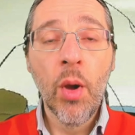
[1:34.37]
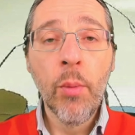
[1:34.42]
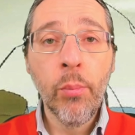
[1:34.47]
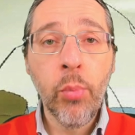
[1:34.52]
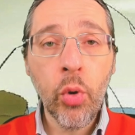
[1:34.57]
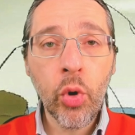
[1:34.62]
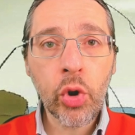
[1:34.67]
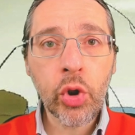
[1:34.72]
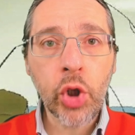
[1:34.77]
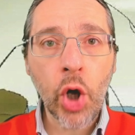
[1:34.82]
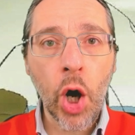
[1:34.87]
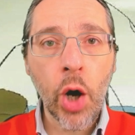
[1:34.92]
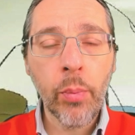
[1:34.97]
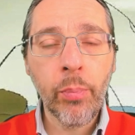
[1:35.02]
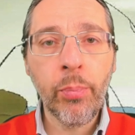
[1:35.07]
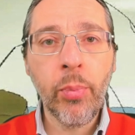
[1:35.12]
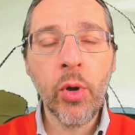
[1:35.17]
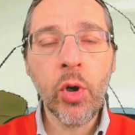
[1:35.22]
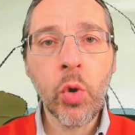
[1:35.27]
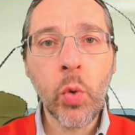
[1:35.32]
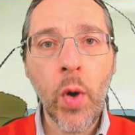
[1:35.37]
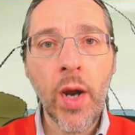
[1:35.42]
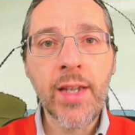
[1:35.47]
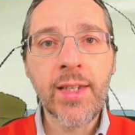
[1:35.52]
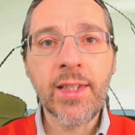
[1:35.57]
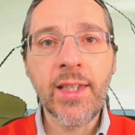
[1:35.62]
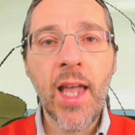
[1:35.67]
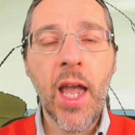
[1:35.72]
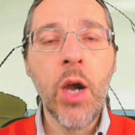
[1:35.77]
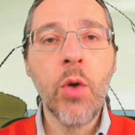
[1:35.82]
Purtroppo
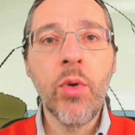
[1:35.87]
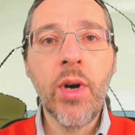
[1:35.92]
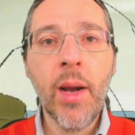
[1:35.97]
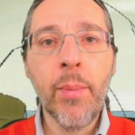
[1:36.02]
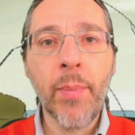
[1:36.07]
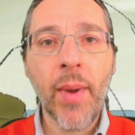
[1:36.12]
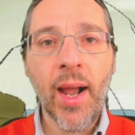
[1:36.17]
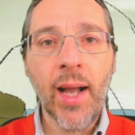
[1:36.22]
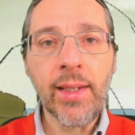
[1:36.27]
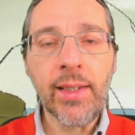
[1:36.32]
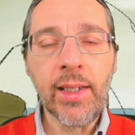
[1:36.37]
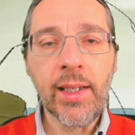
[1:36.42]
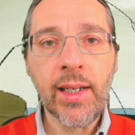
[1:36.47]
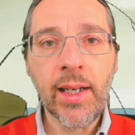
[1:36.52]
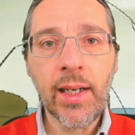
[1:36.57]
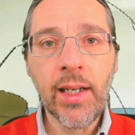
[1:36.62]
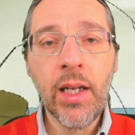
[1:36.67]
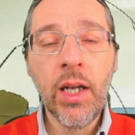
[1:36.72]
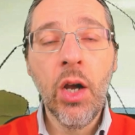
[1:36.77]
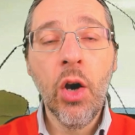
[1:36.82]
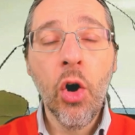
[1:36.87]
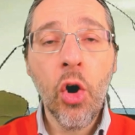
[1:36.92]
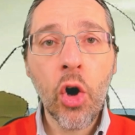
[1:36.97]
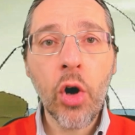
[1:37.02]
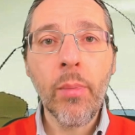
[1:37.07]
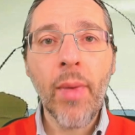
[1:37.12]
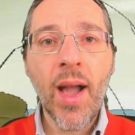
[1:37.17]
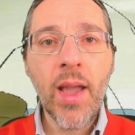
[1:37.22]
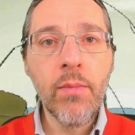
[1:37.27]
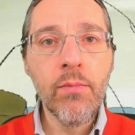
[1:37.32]
questa è una pratica
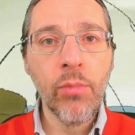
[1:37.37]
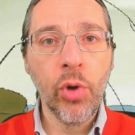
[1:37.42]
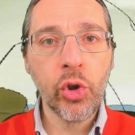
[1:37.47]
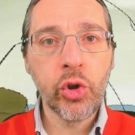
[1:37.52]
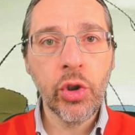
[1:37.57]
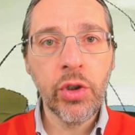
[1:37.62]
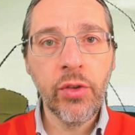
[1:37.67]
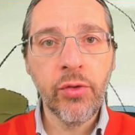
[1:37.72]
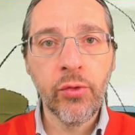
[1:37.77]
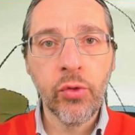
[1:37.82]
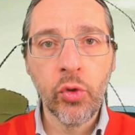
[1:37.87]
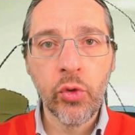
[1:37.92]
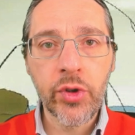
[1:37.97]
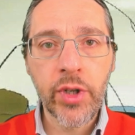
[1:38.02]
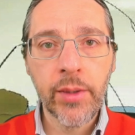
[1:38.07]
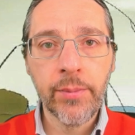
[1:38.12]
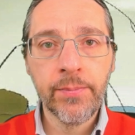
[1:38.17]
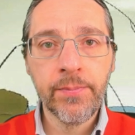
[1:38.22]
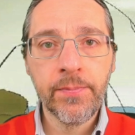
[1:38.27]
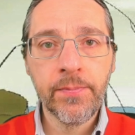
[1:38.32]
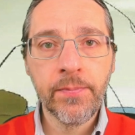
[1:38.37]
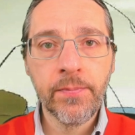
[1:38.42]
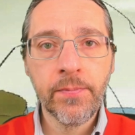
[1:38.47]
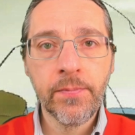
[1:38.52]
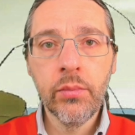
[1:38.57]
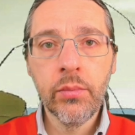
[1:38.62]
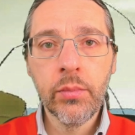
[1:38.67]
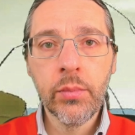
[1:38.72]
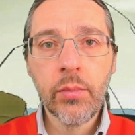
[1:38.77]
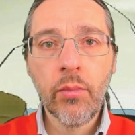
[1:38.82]
ormai molto diffusa.
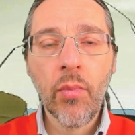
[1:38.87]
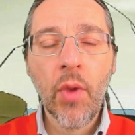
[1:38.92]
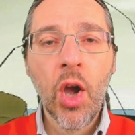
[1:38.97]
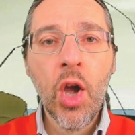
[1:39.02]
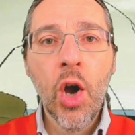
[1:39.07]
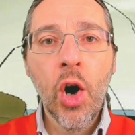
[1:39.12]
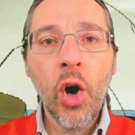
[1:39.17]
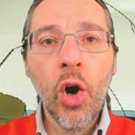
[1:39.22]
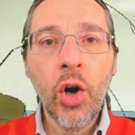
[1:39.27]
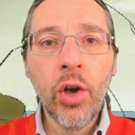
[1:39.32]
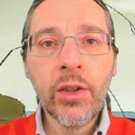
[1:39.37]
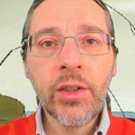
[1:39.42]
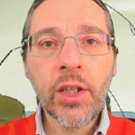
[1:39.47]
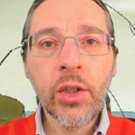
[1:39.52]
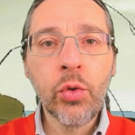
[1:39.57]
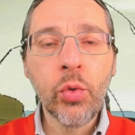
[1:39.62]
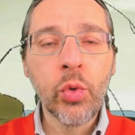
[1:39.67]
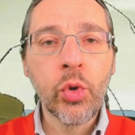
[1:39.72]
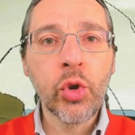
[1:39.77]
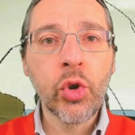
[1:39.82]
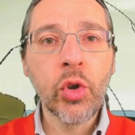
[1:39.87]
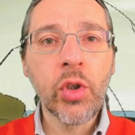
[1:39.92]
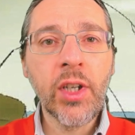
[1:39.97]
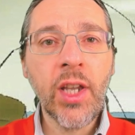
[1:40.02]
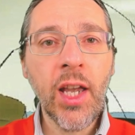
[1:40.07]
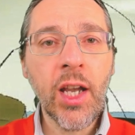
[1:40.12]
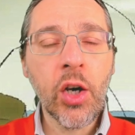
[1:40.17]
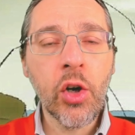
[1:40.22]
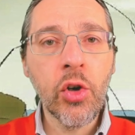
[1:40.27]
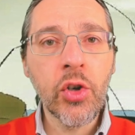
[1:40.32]
Oltretutto,
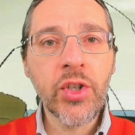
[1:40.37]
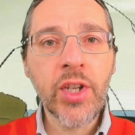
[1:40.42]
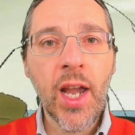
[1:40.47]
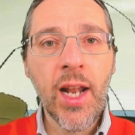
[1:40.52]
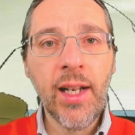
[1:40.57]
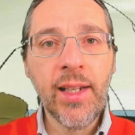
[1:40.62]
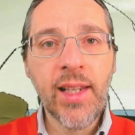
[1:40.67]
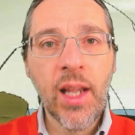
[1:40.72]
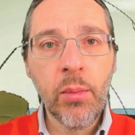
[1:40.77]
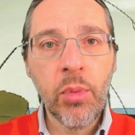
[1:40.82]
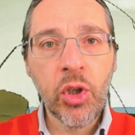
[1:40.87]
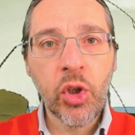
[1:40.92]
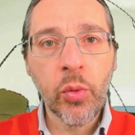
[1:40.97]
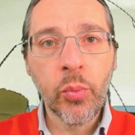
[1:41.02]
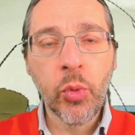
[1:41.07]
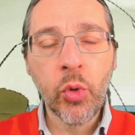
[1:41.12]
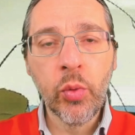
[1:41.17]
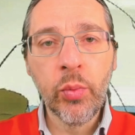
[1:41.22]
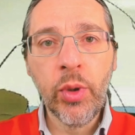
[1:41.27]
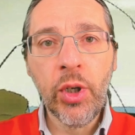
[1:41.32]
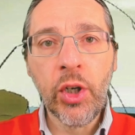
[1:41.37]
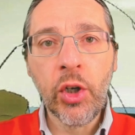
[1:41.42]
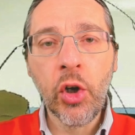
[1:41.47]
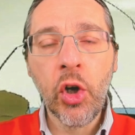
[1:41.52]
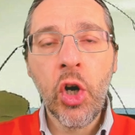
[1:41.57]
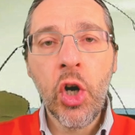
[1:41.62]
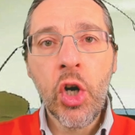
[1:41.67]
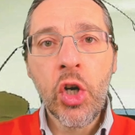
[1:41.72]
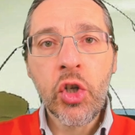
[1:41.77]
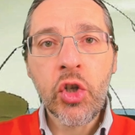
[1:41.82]
che cos'è il debito
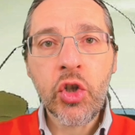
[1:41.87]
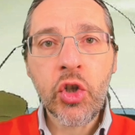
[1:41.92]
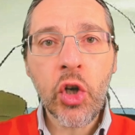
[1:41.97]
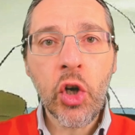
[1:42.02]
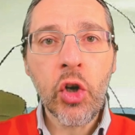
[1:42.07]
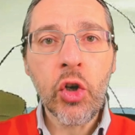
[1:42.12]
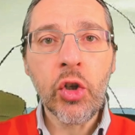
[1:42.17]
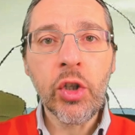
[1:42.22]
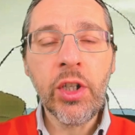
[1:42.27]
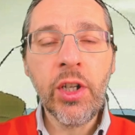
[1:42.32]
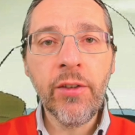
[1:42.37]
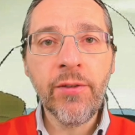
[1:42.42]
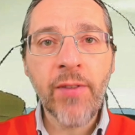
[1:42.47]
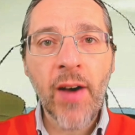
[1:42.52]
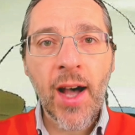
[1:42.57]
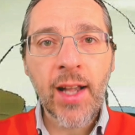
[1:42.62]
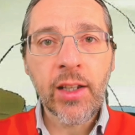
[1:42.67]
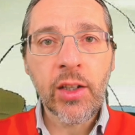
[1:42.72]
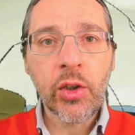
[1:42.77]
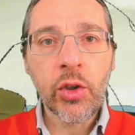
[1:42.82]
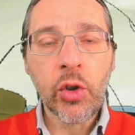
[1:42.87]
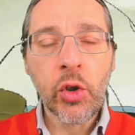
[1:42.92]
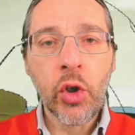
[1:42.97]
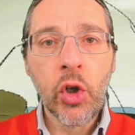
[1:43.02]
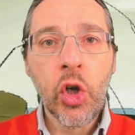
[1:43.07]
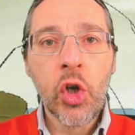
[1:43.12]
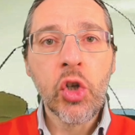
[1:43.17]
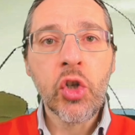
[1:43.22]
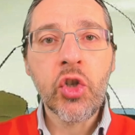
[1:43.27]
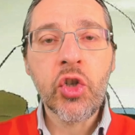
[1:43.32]
pubblico? Sono di
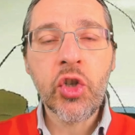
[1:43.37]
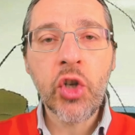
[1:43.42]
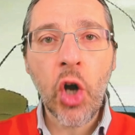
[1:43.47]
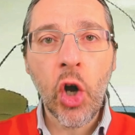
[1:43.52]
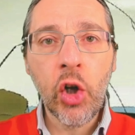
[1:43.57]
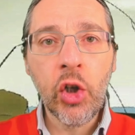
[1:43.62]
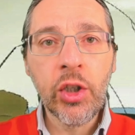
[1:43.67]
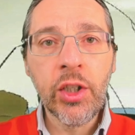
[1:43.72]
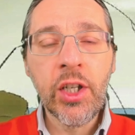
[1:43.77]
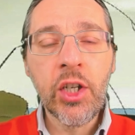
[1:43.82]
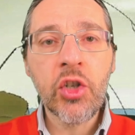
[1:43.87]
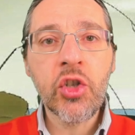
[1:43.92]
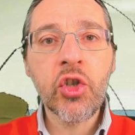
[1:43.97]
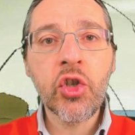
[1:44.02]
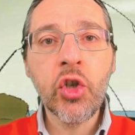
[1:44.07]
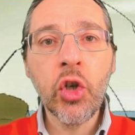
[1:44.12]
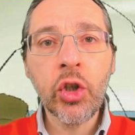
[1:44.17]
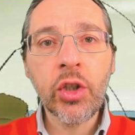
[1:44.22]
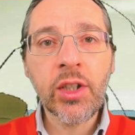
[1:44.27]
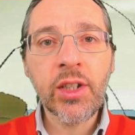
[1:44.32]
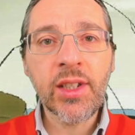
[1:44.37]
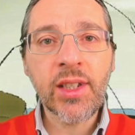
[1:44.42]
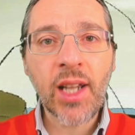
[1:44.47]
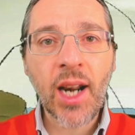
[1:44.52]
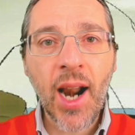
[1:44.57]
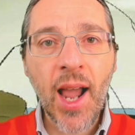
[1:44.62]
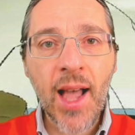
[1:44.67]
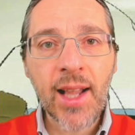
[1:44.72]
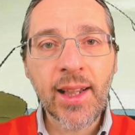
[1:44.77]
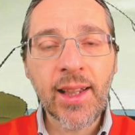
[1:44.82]
fatto soldi
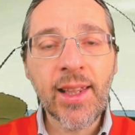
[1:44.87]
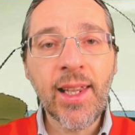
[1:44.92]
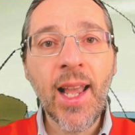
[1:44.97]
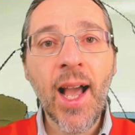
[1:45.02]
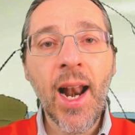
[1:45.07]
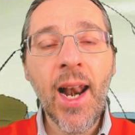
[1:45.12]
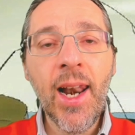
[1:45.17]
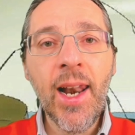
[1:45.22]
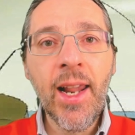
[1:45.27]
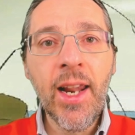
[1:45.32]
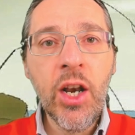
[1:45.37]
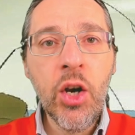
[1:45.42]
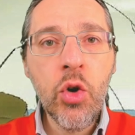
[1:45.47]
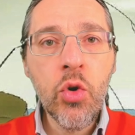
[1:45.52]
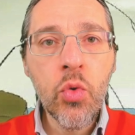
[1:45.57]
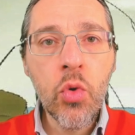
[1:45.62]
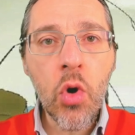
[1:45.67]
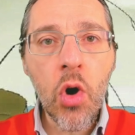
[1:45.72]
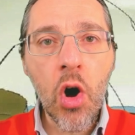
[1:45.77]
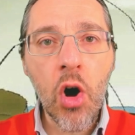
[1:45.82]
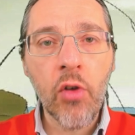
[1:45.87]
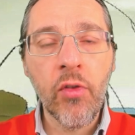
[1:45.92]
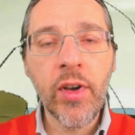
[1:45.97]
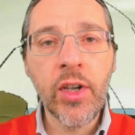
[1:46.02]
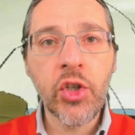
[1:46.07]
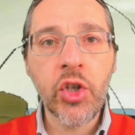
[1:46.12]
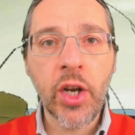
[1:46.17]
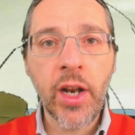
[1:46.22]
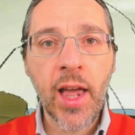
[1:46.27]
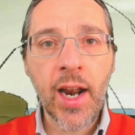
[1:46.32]
sottratti alle nuove
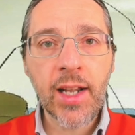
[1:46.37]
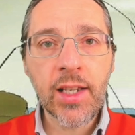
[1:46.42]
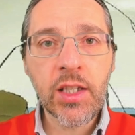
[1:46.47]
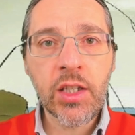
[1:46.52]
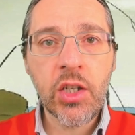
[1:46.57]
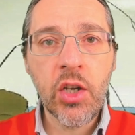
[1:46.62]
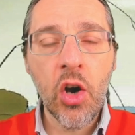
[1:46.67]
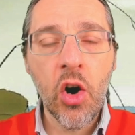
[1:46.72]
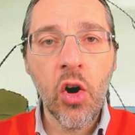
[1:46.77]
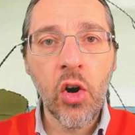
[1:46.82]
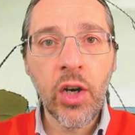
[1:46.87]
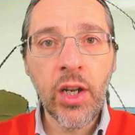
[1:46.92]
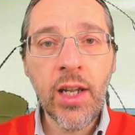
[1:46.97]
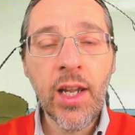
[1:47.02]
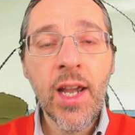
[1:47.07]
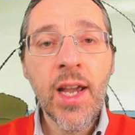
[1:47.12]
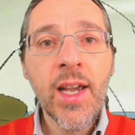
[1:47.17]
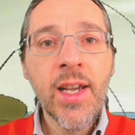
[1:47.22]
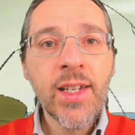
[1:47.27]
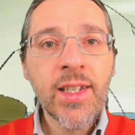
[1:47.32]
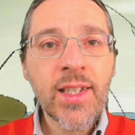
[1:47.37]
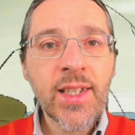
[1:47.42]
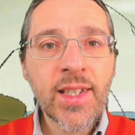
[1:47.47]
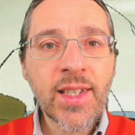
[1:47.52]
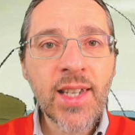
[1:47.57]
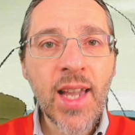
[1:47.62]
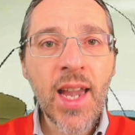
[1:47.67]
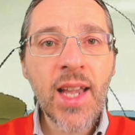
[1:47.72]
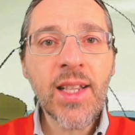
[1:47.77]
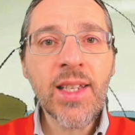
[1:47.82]
generazioni
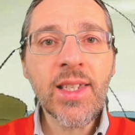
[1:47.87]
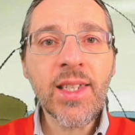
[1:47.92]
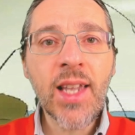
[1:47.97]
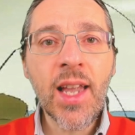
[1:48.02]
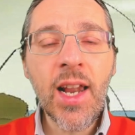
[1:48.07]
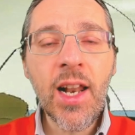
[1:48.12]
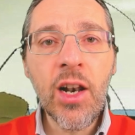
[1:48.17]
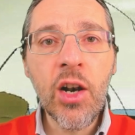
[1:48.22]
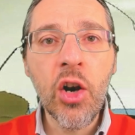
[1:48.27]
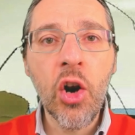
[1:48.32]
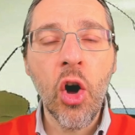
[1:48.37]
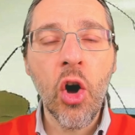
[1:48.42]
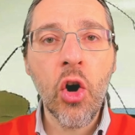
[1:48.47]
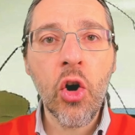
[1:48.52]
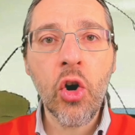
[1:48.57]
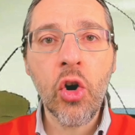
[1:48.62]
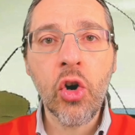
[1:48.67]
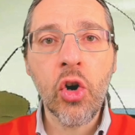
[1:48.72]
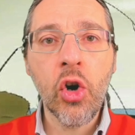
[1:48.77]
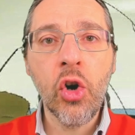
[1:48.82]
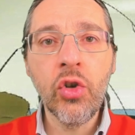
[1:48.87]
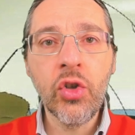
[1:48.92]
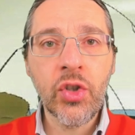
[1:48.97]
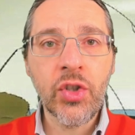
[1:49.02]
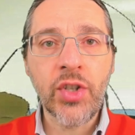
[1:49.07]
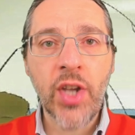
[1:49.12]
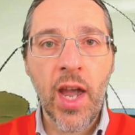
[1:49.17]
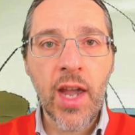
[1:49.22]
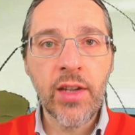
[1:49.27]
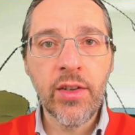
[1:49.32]
senza il loro
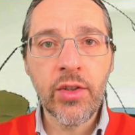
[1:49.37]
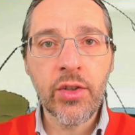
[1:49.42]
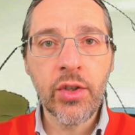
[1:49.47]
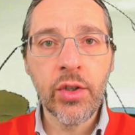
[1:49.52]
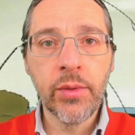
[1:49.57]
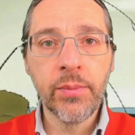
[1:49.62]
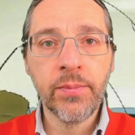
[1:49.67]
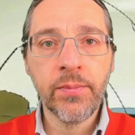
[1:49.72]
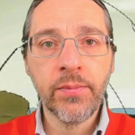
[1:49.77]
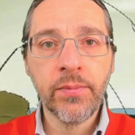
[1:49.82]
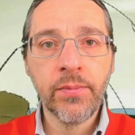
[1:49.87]
consenso.